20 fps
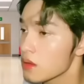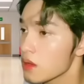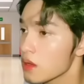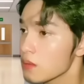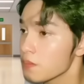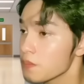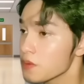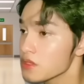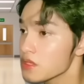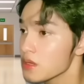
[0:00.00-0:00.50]

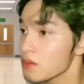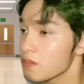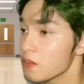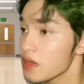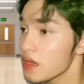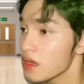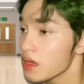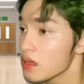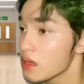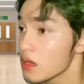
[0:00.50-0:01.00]

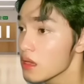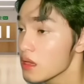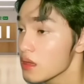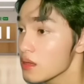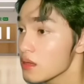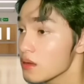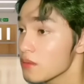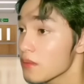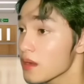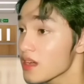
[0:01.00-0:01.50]
Imposible!
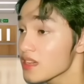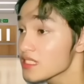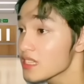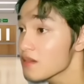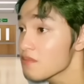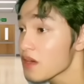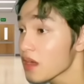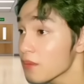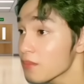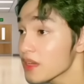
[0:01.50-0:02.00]

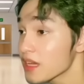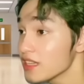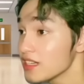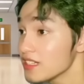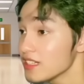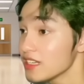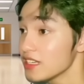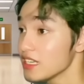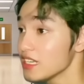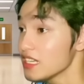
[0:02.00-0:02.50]
Magkasama kami
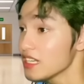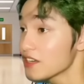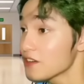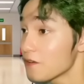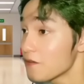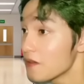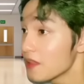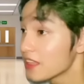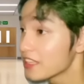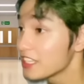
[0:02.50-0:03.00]
kanina ni Nico.
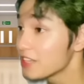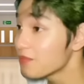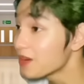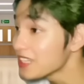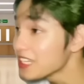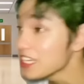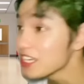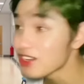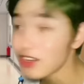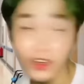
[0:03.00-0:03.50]
Di ba,
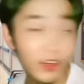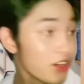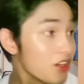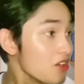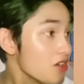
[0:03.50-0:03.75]
Nico?